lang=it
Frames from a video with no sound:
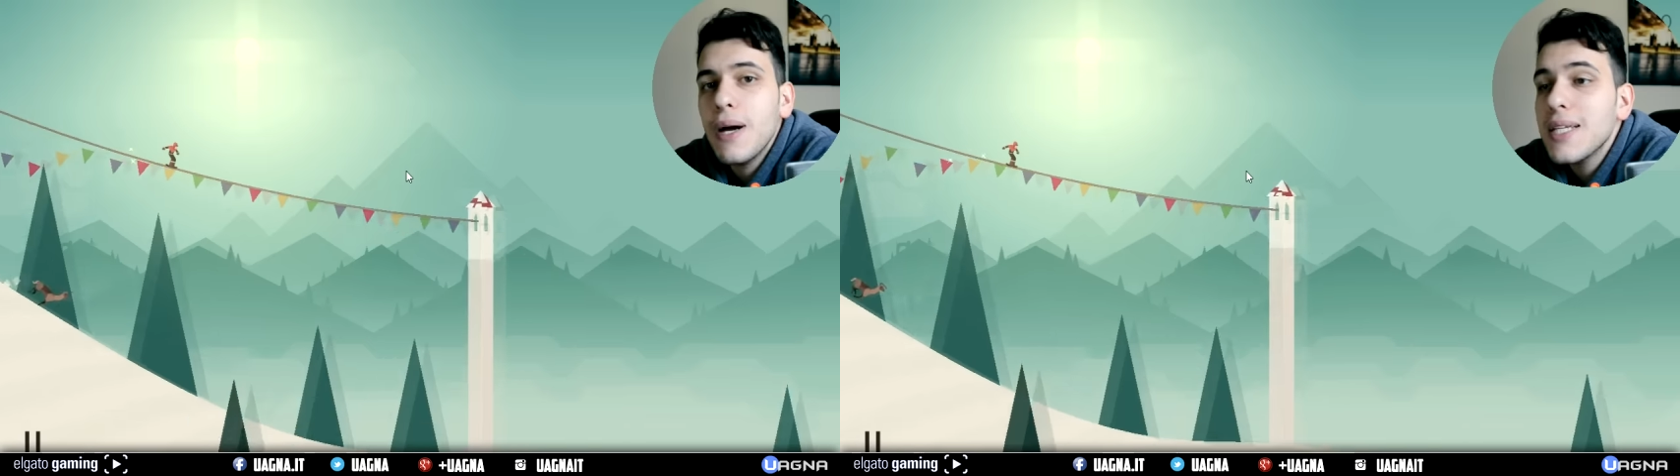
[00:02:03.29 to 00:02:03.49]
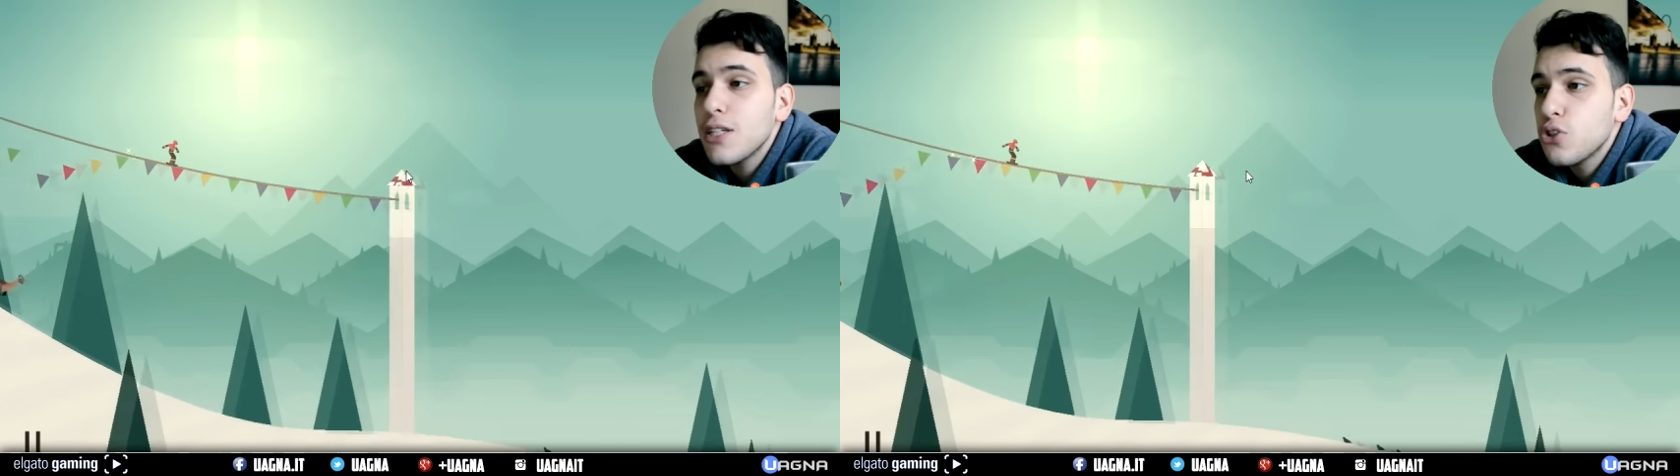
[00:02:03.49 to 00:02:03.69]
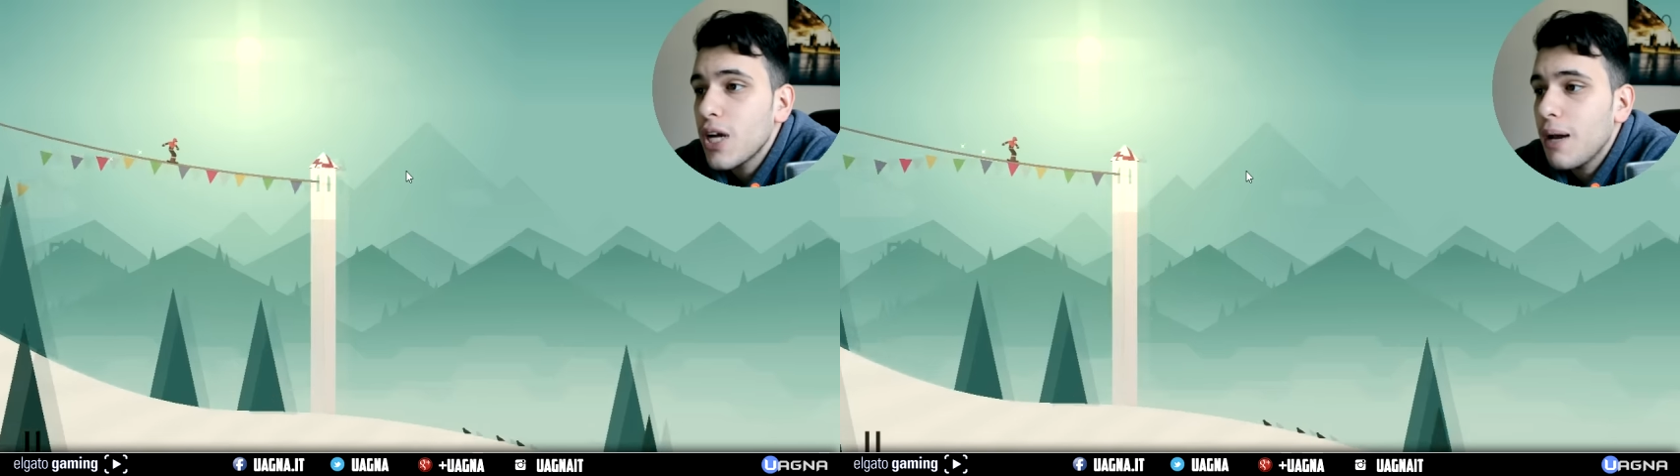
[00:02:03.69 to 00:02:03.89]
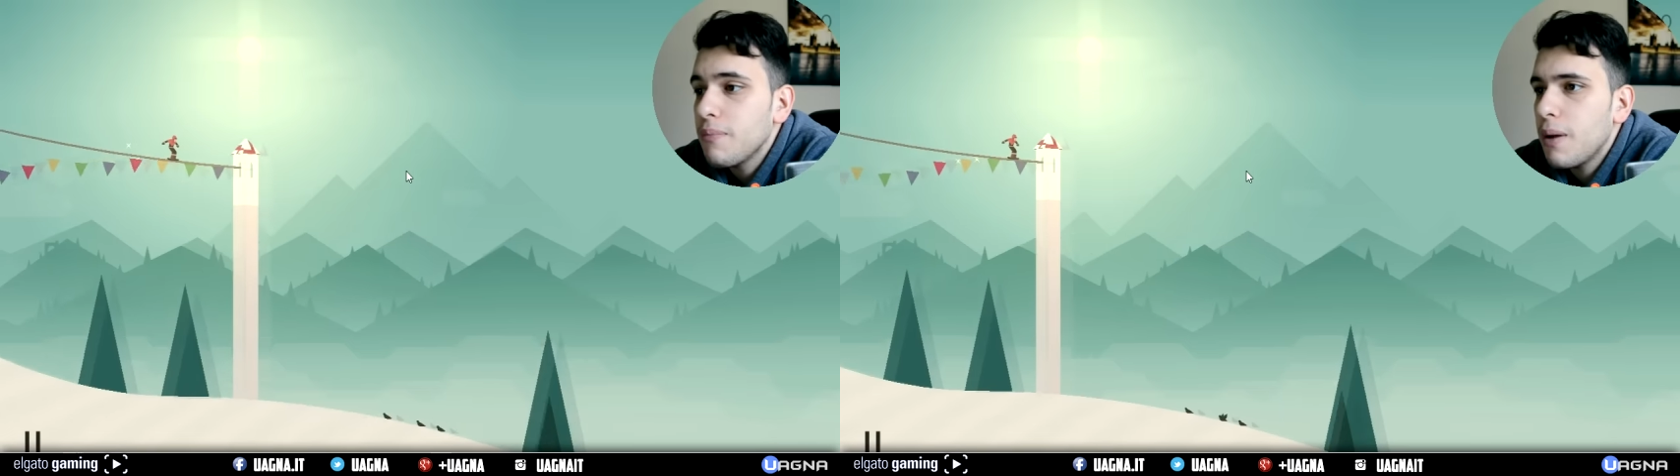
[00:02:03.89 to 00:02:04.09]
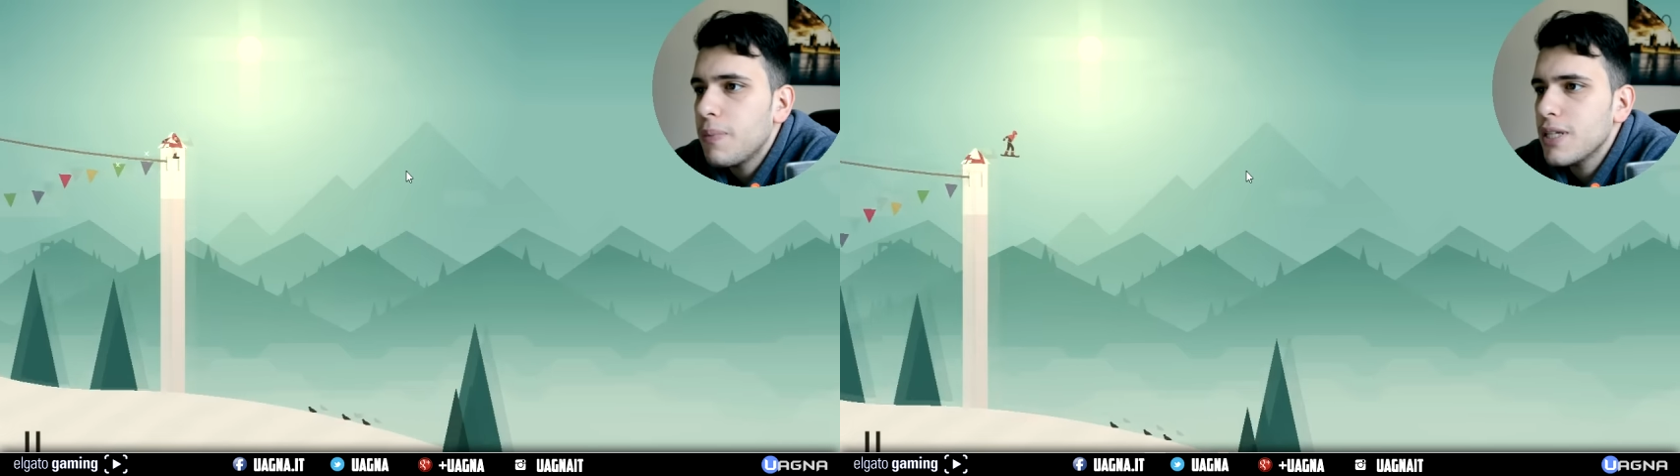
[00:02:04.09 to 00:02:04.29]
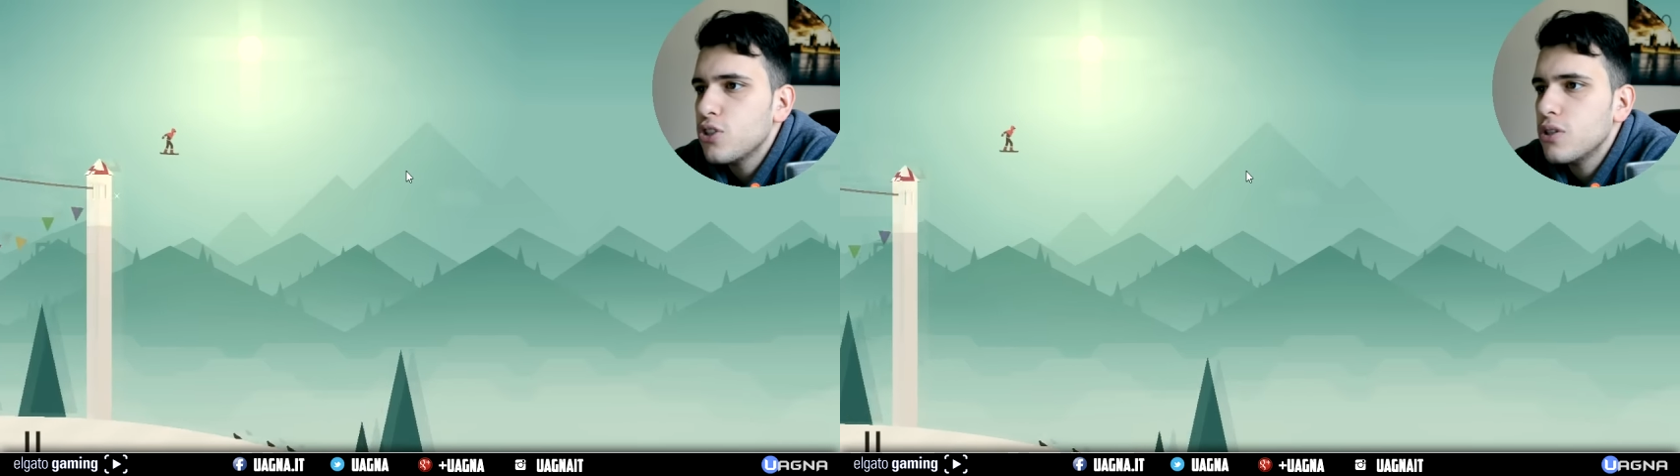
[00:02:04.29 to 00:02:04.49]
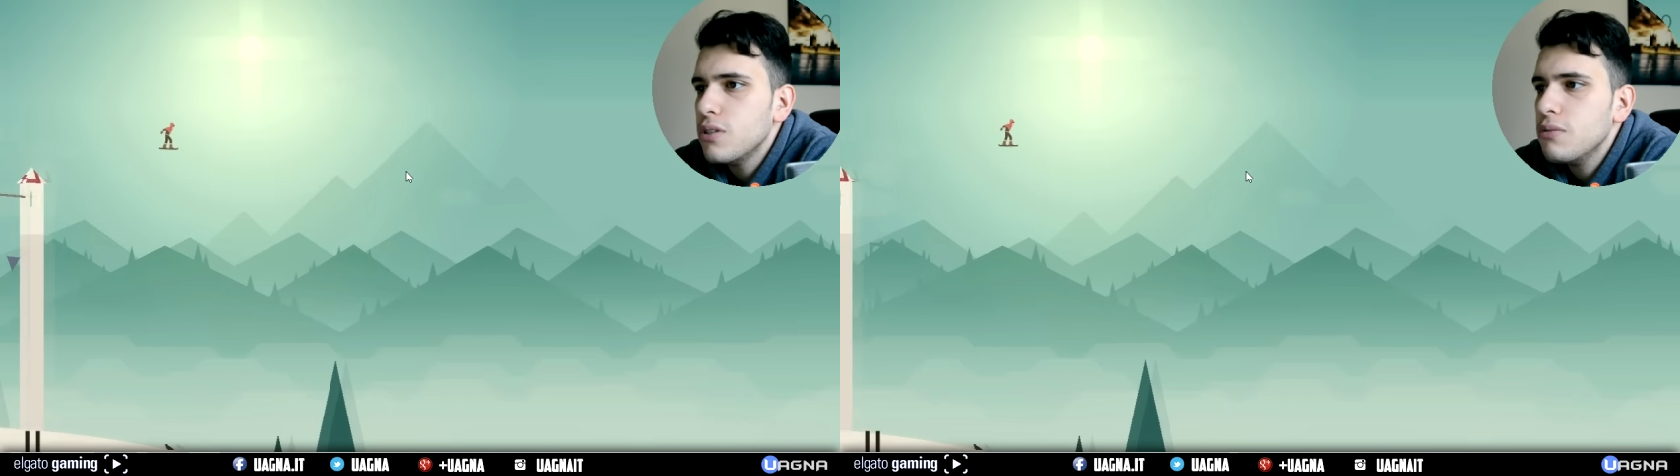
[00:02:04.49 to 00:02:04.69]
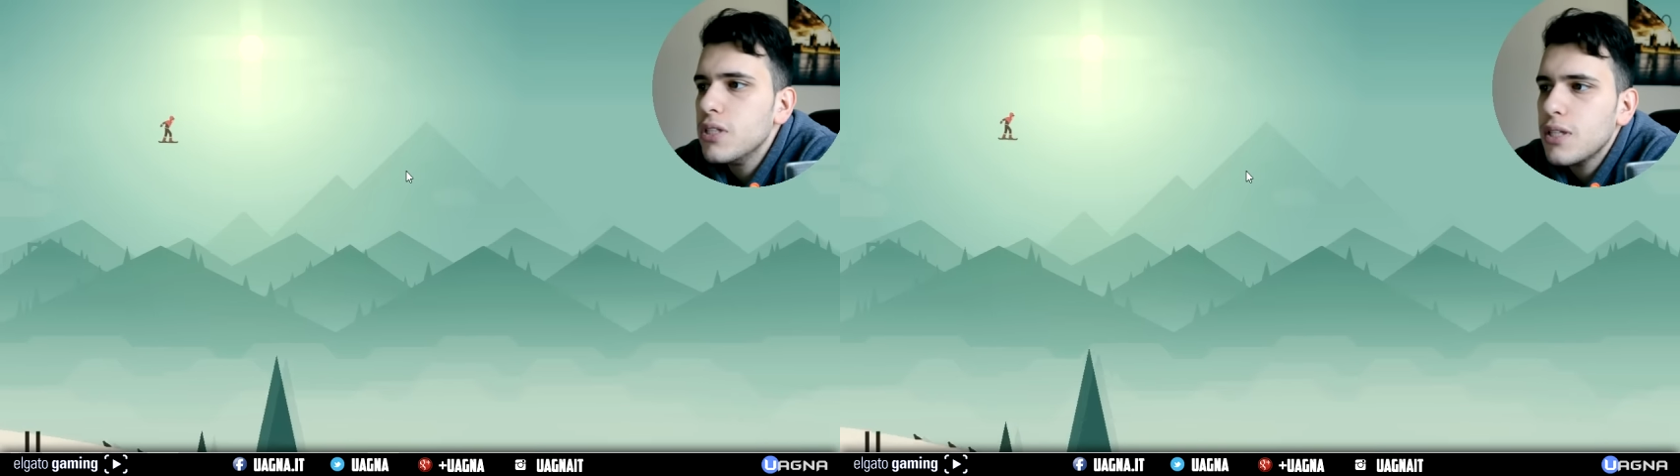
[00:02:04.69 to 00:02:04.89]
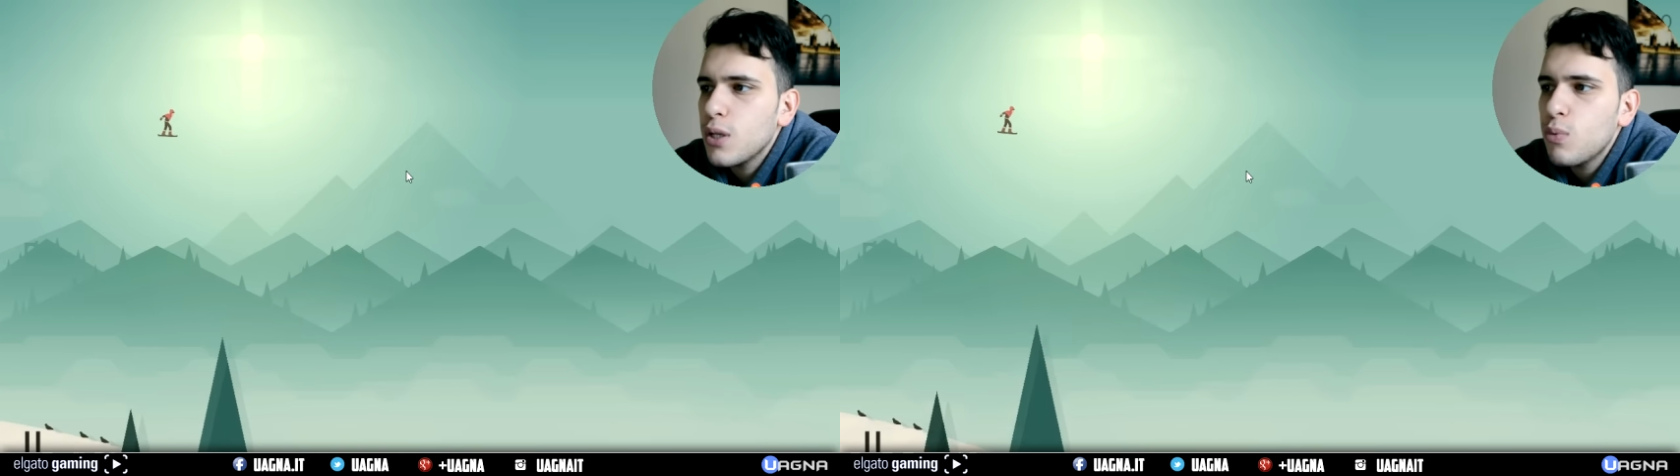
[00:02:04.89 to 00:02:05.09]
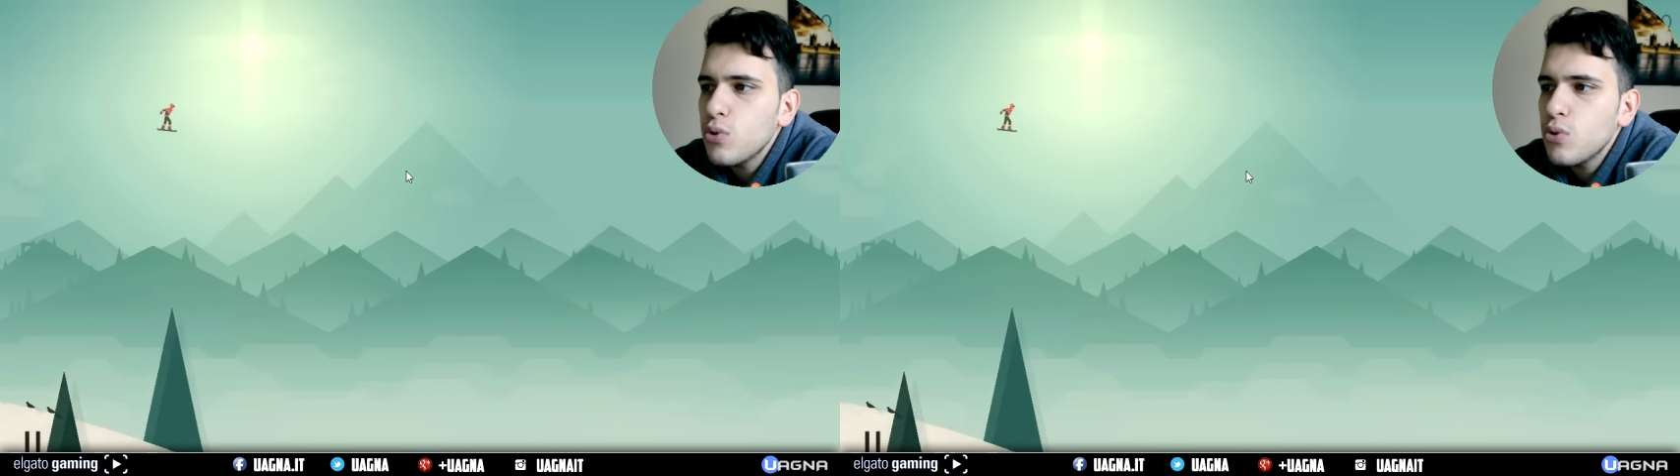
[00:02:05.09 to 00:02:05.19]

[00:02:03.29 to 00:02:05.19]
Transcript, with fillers: paesaggio cambia, il paesaggio è disegnato